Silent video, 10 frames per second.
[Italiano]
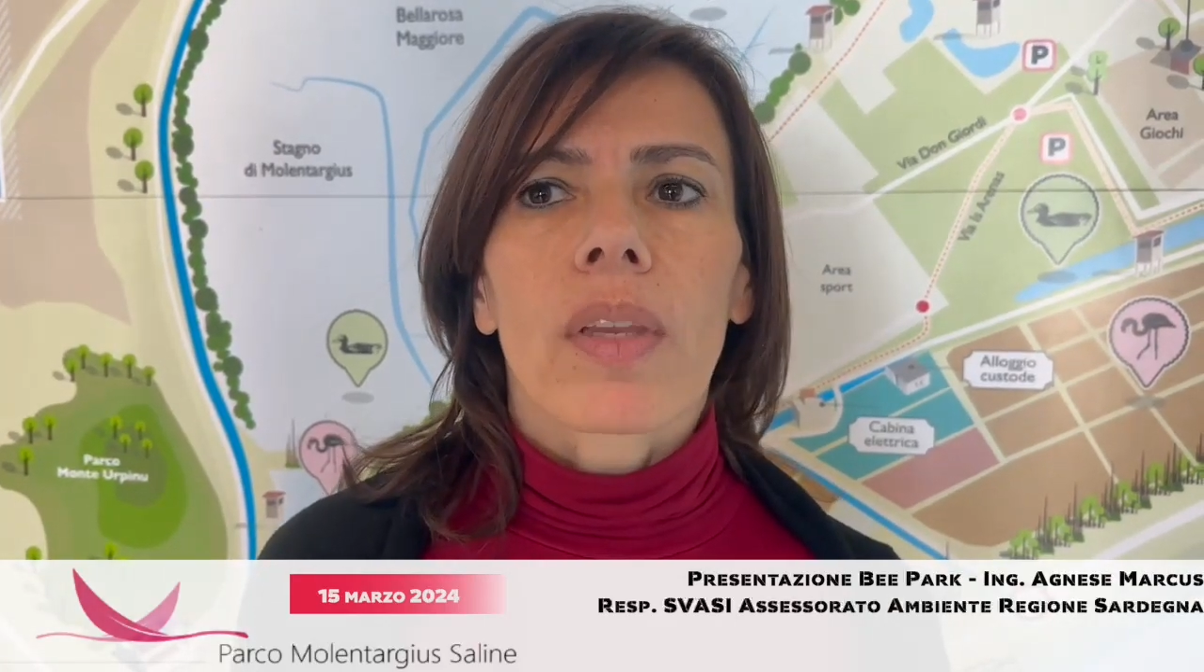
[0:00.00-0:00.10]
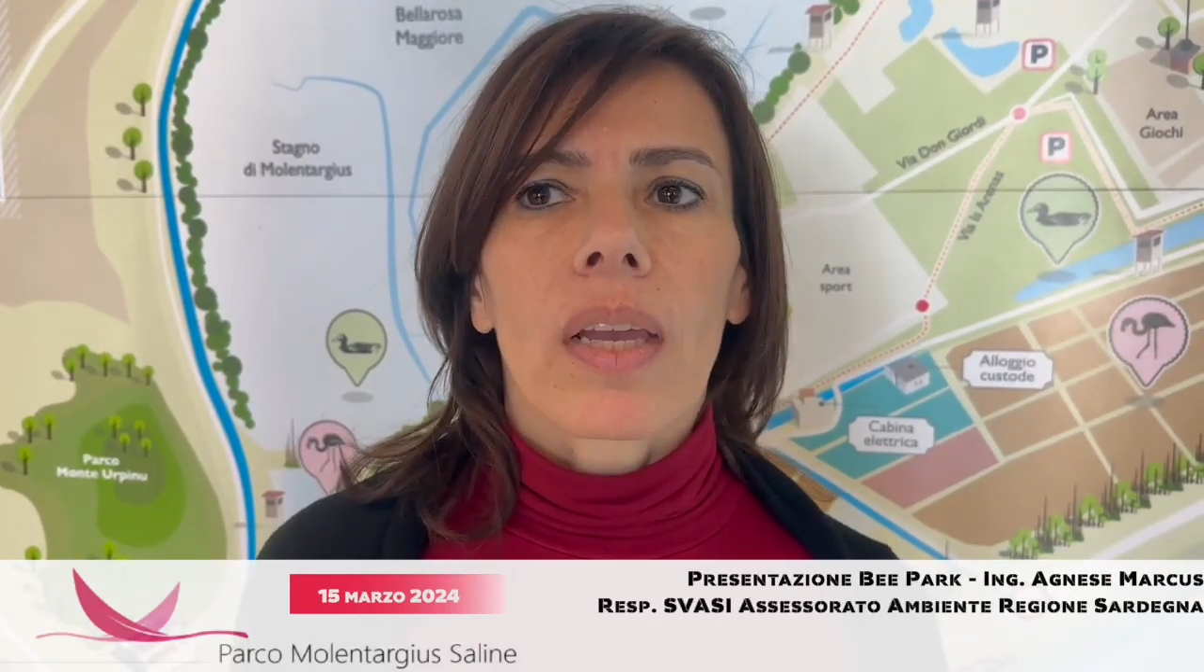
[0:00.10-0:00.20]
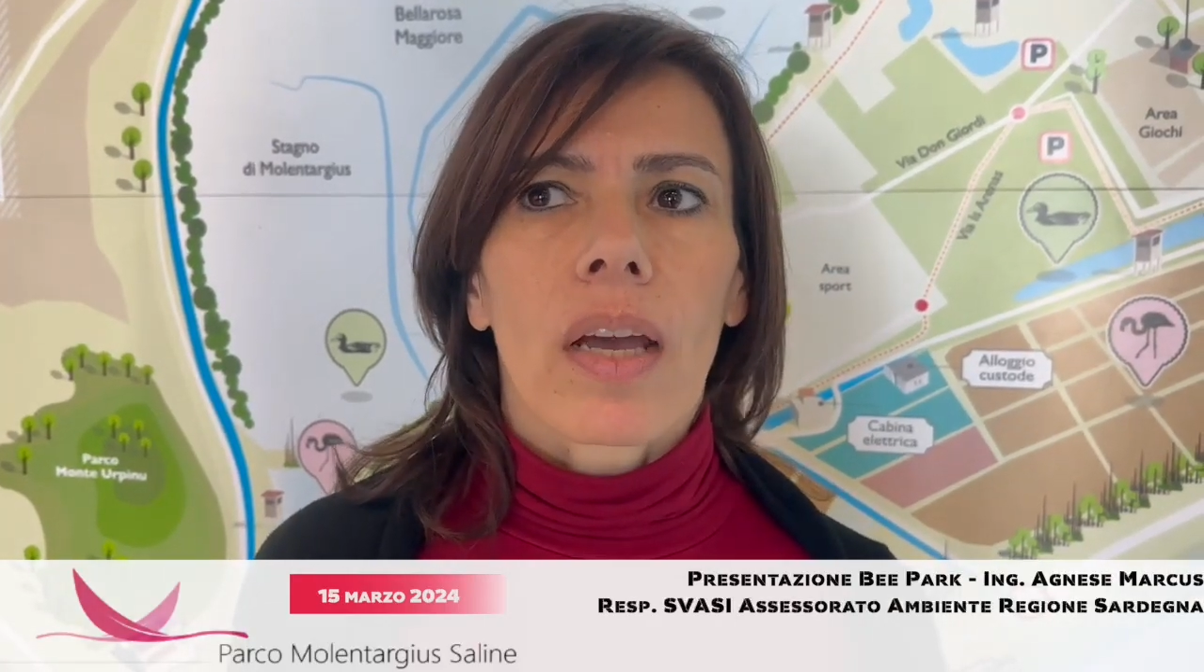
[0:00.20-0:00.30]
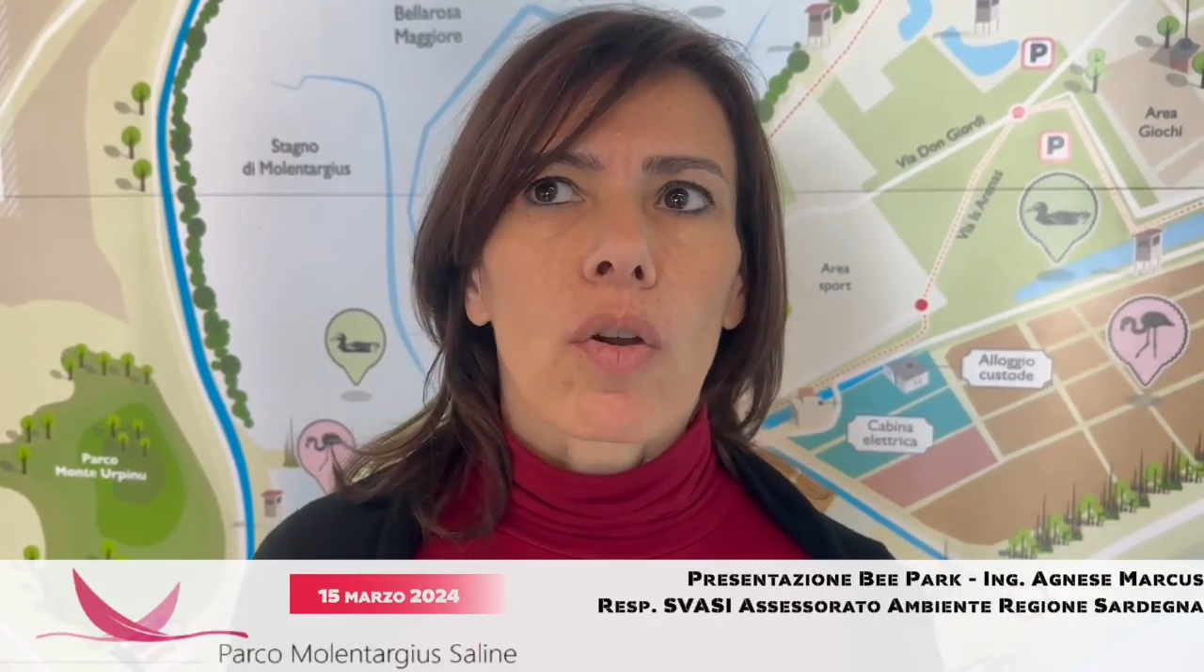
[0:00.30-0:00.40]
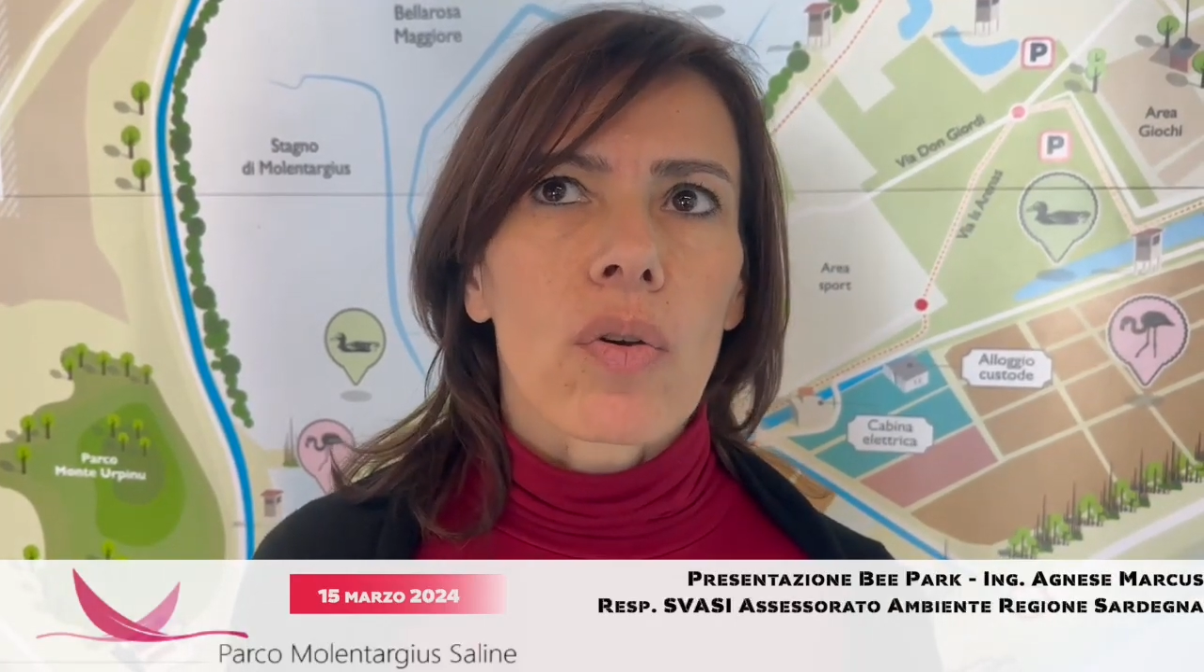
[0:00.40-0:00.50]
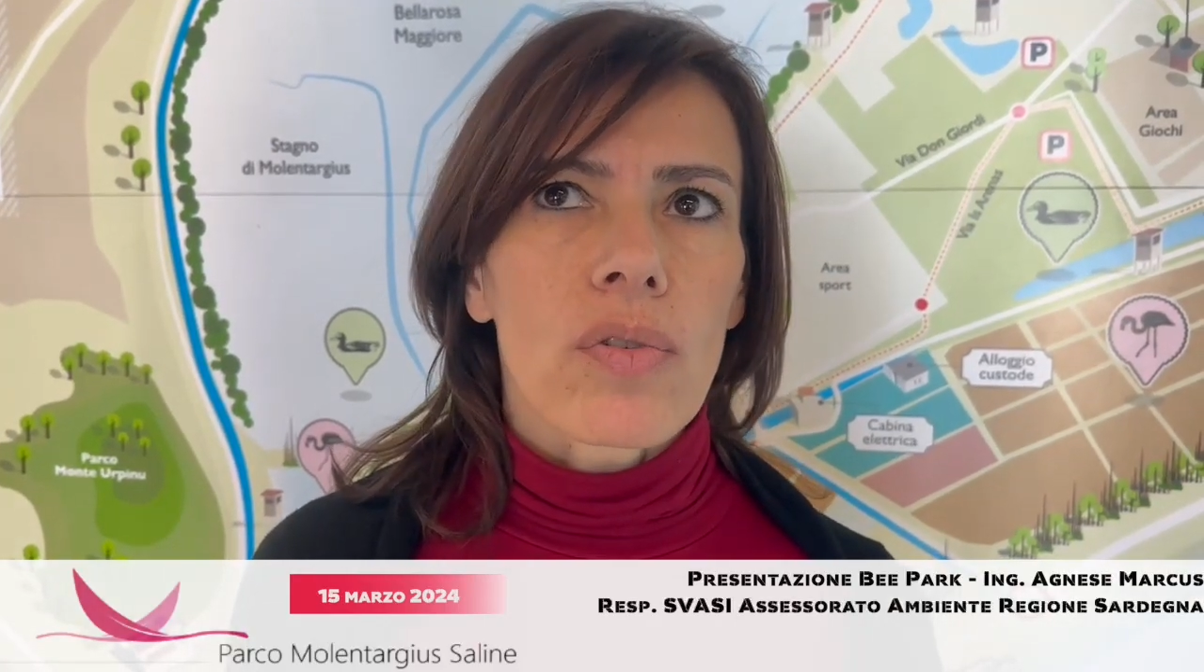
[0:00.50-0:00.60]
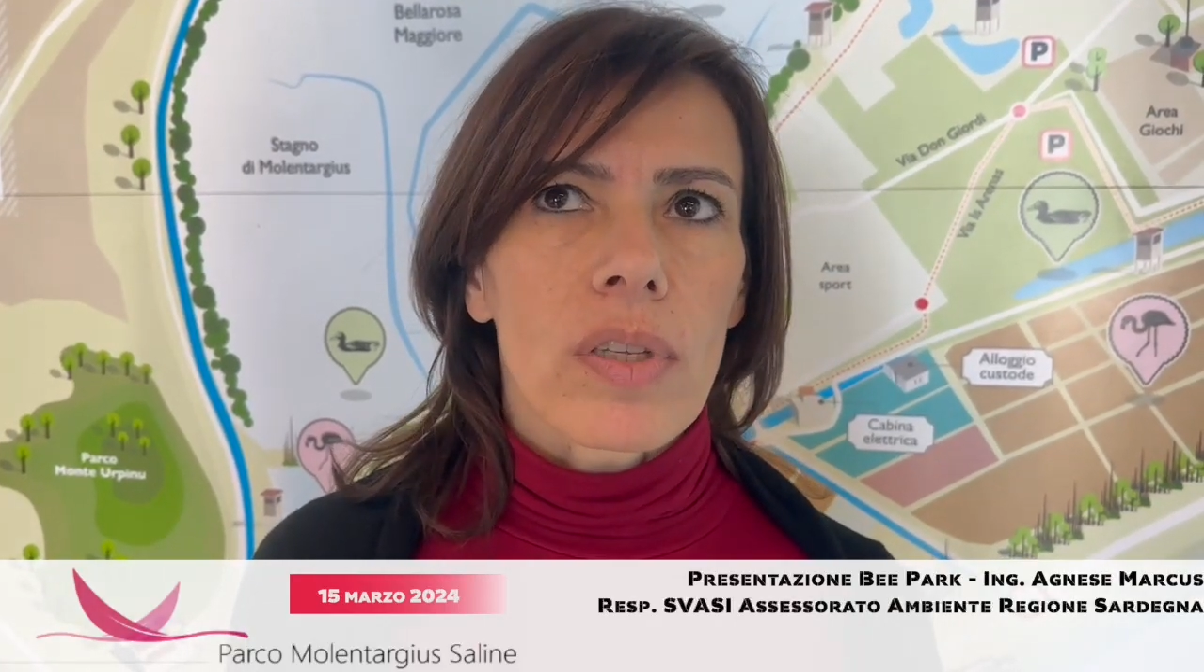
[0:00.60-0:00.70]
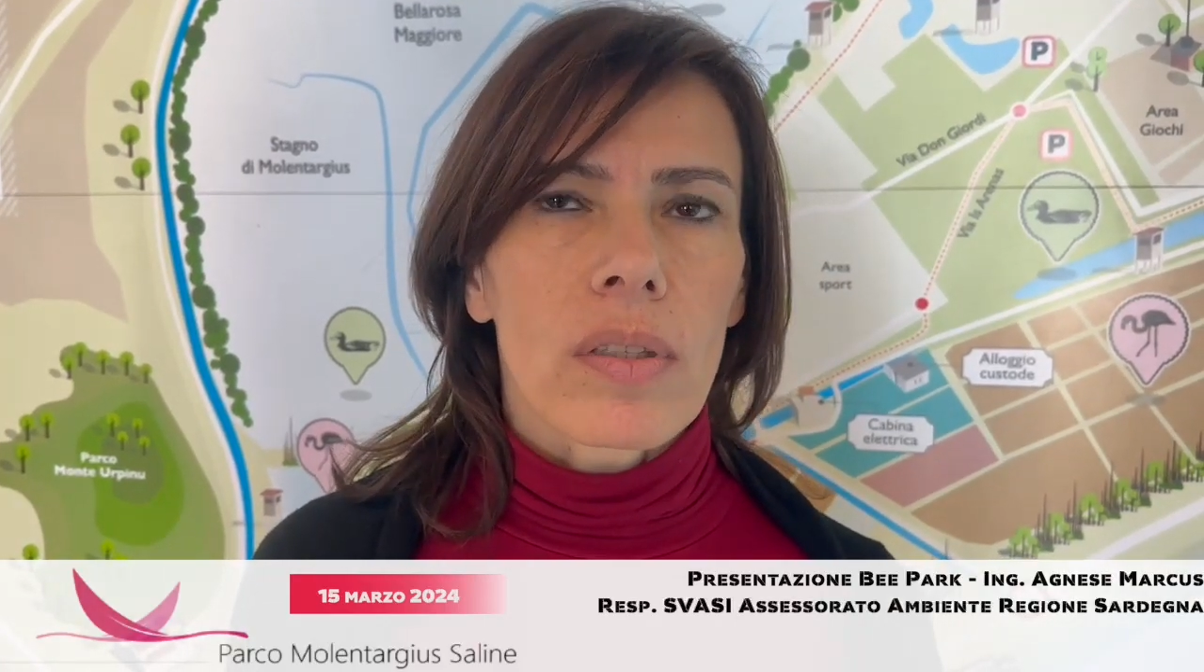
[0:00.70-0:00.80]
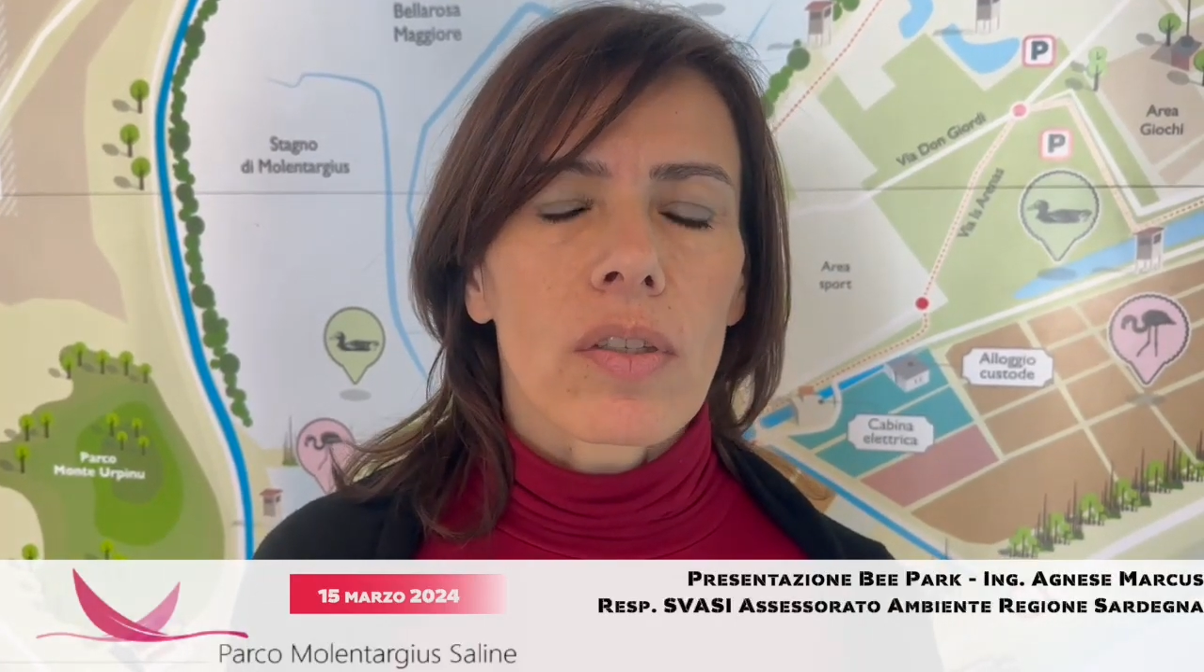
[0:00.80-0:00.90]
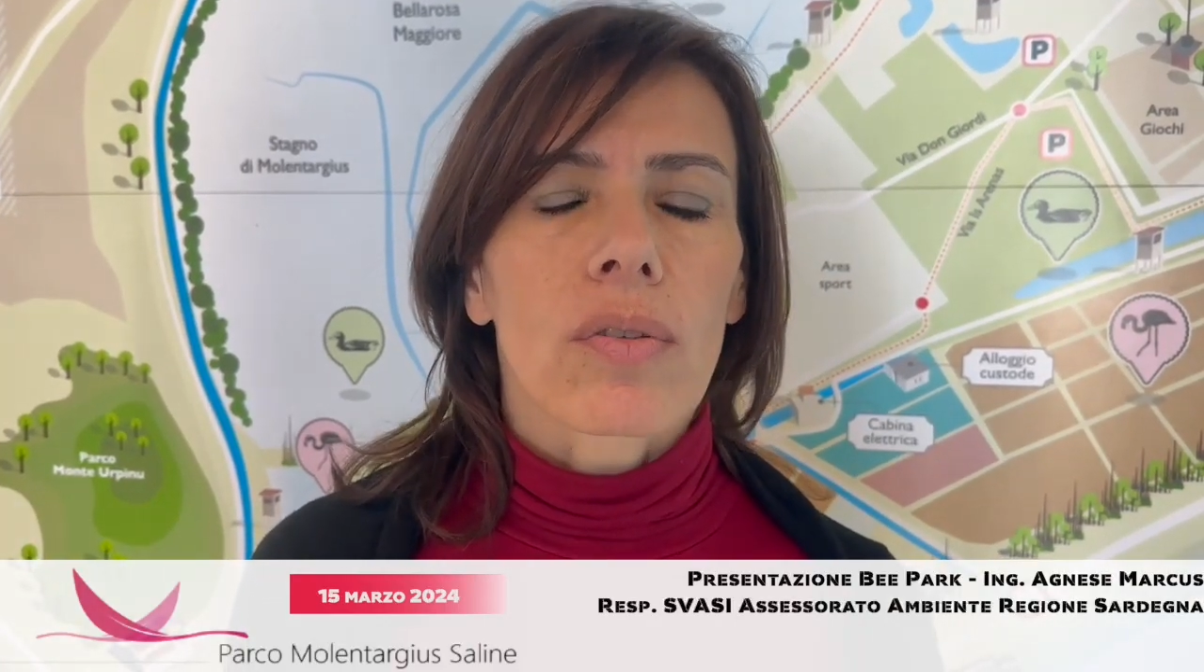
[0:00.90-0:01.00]
che hanno
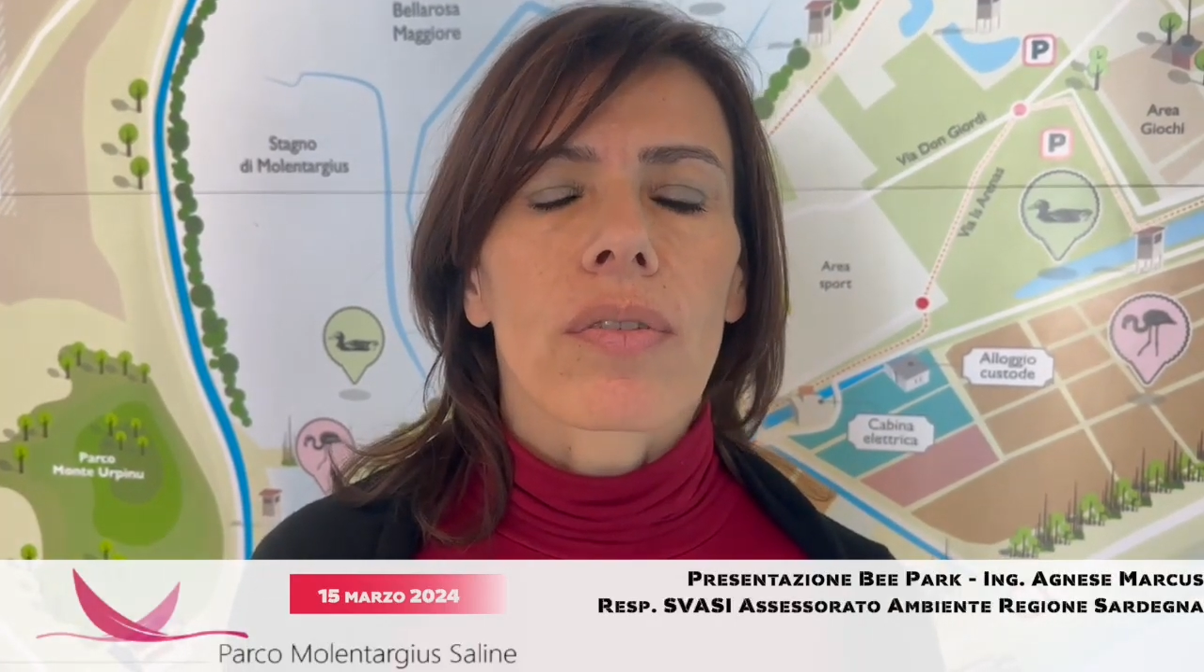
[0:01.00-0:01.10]
consentito